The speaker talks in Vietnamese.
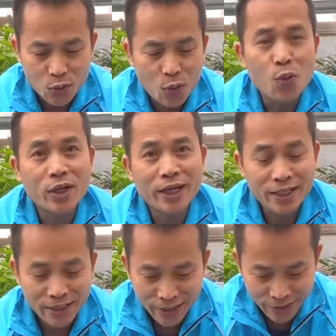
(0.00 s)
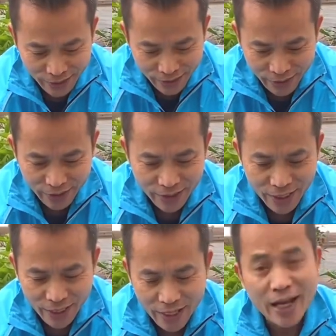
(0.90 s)
ủ cái ờ,
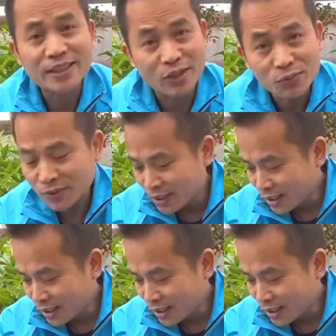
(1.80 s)
hạt giống